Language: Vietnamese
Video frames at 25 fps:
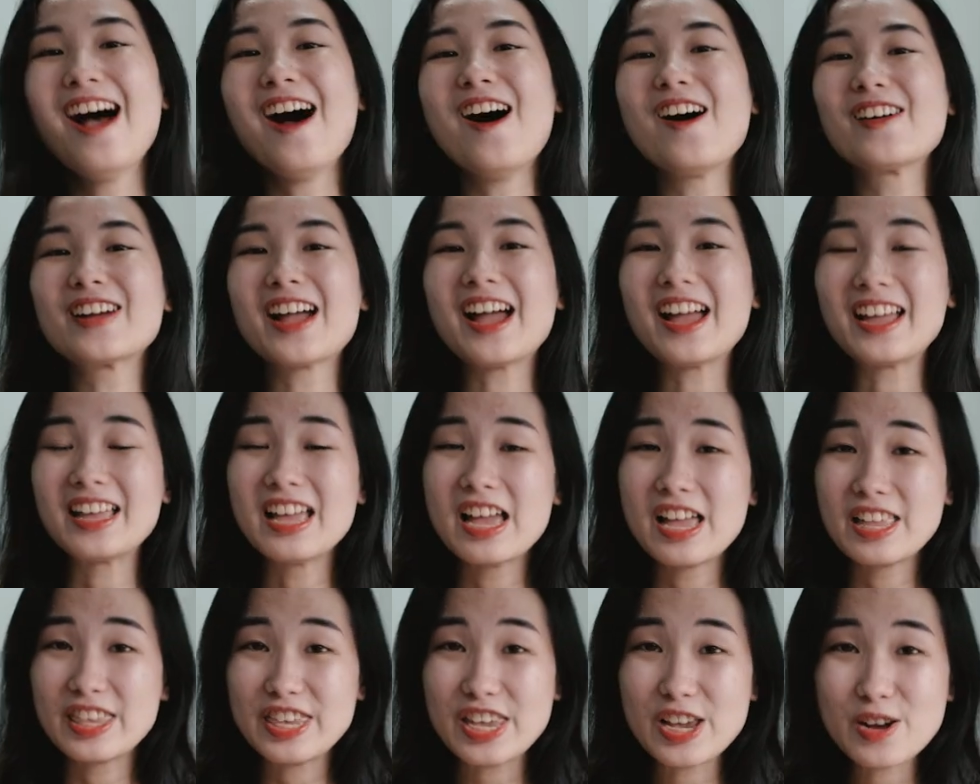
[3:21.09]
Ok,
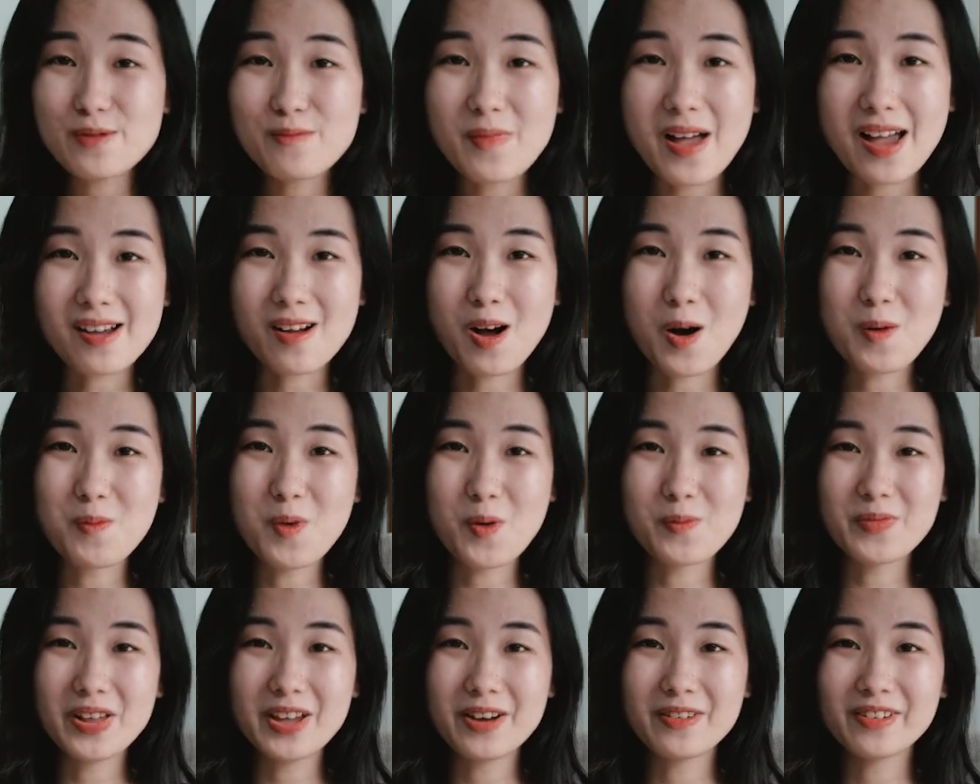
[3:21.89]
nhưng mà còn
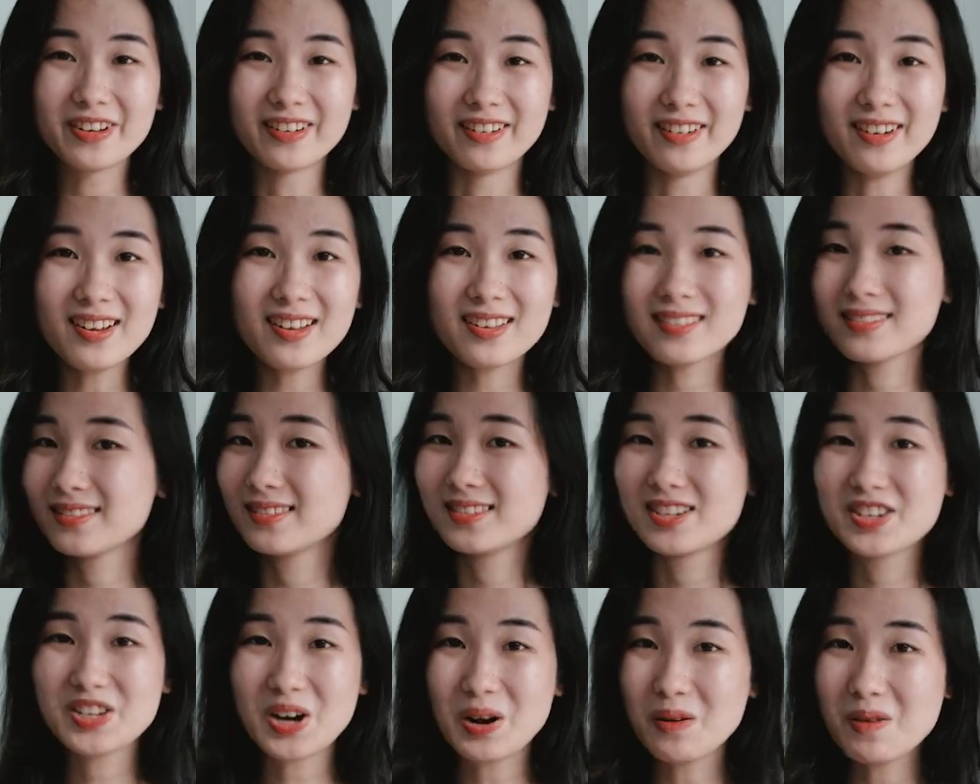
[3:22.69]
một điều nữa,
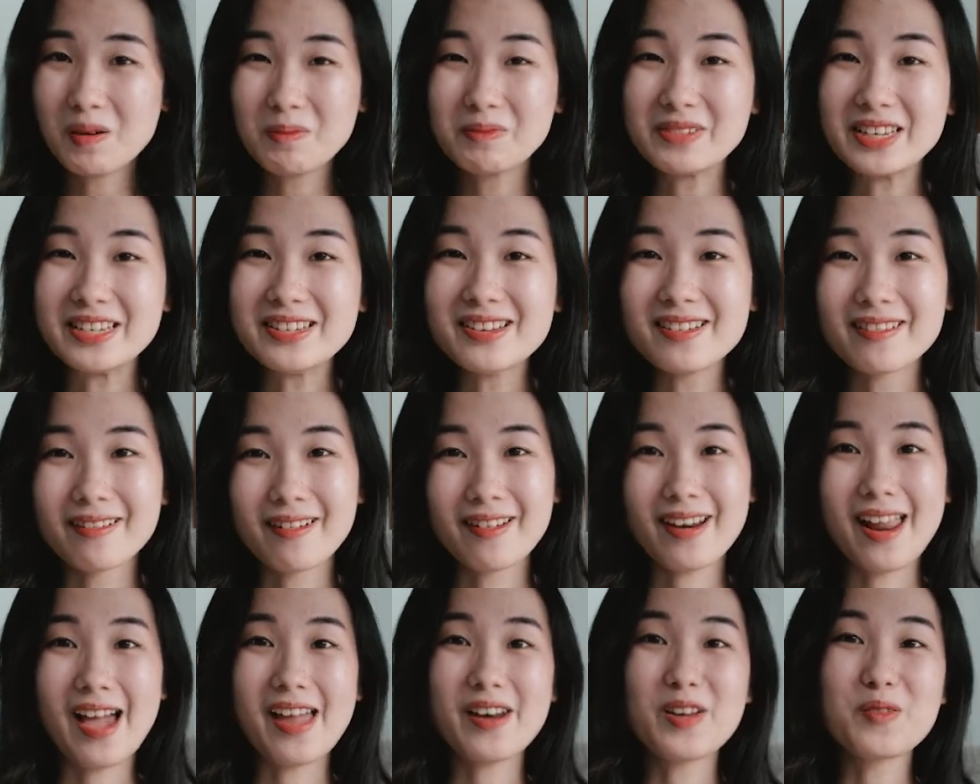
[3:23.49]
show không chỉ dừng
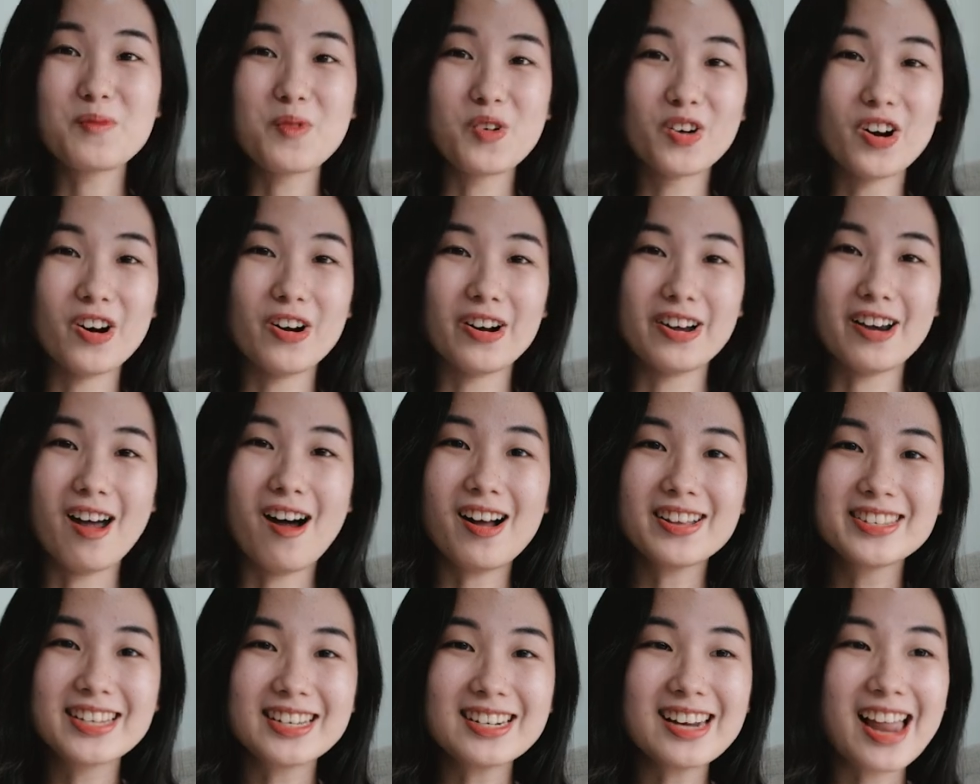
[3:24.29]
ở lại đâu mọi người,
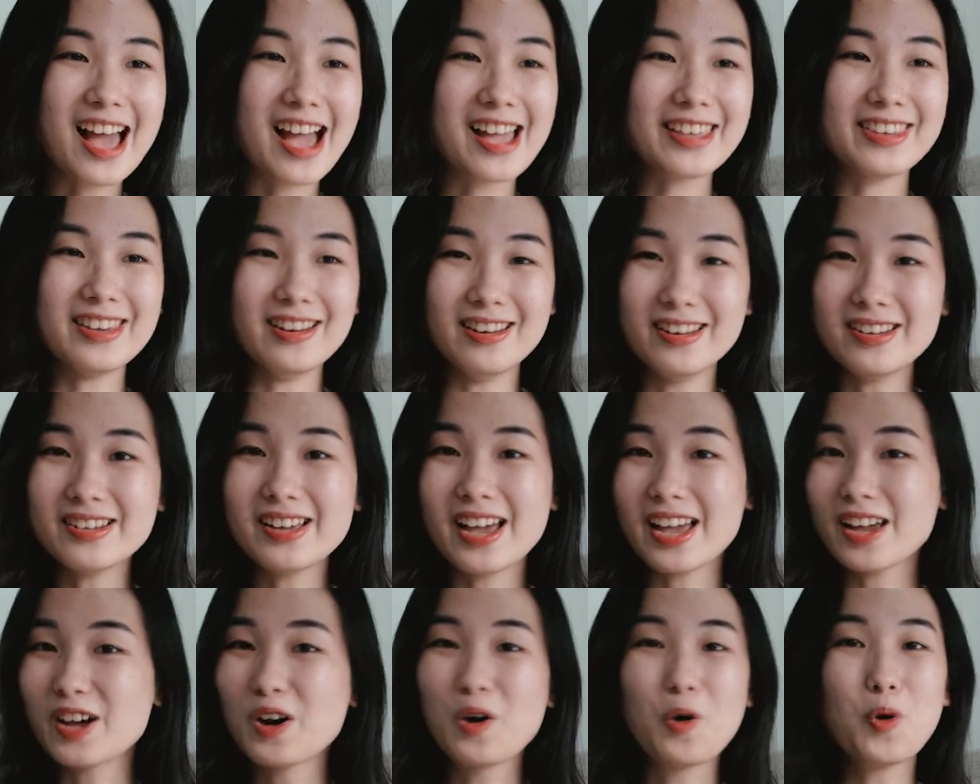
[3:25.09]
đó chính là những
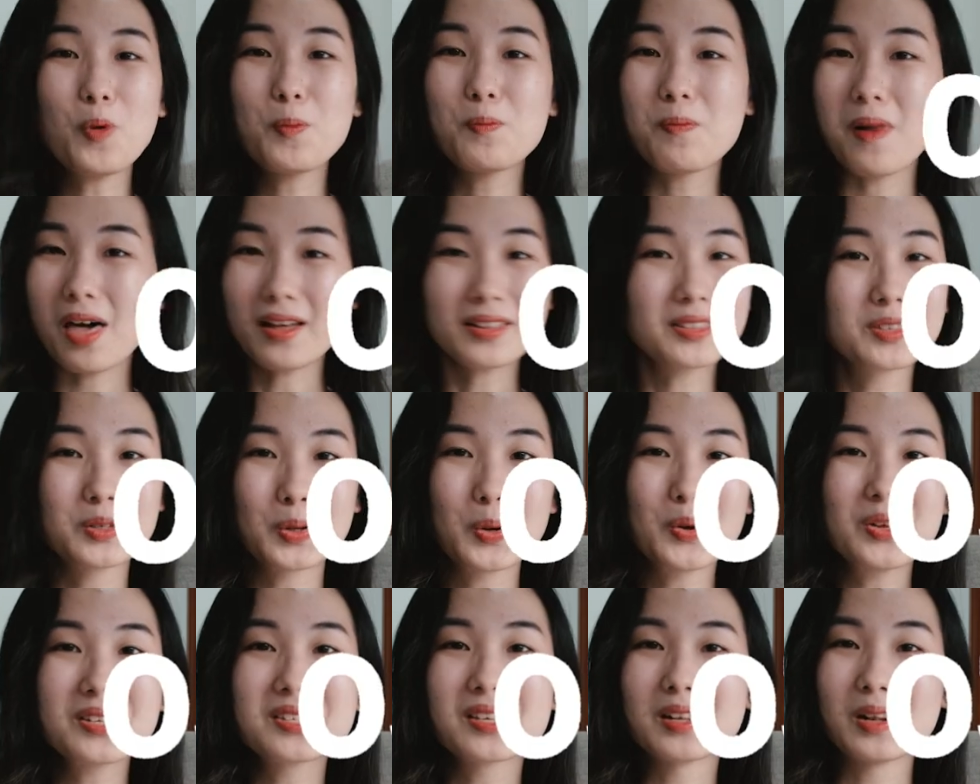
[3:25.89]
cái cú plot
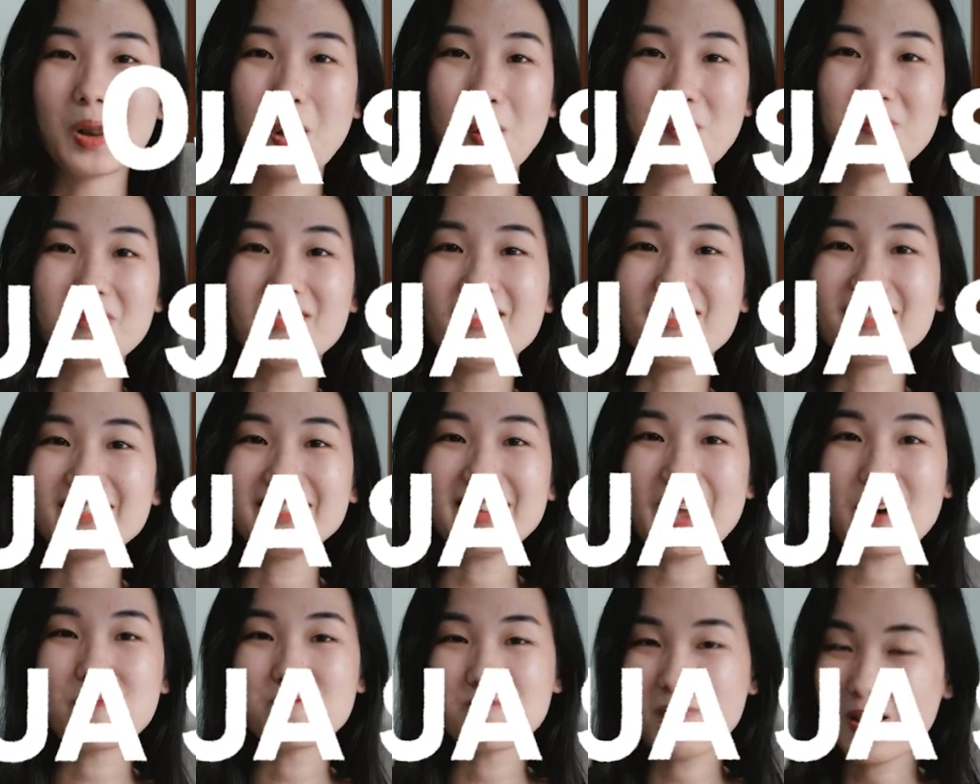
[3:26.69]
twist lộn
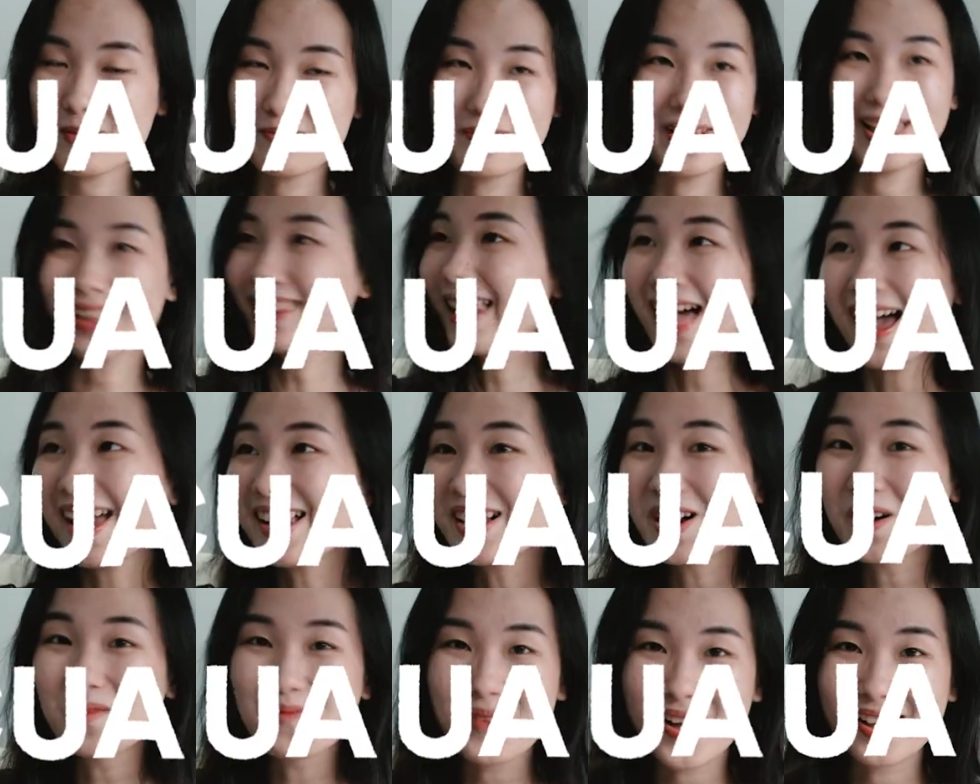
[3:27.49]
ngược dòng mà bẻ
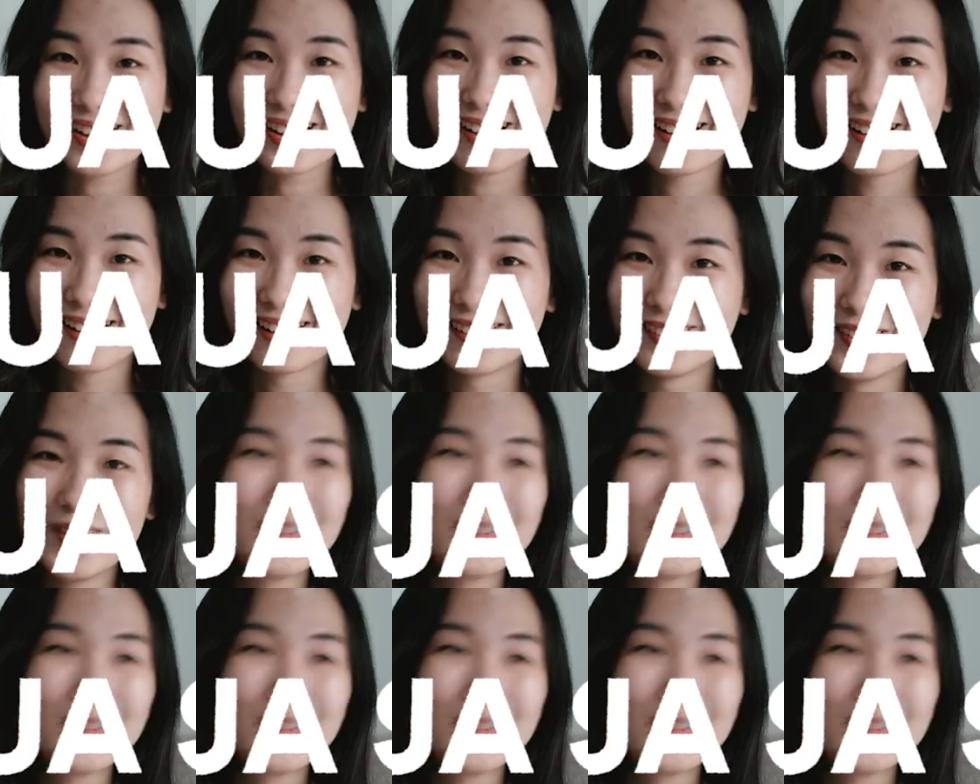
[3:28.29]
lái không ai ngờ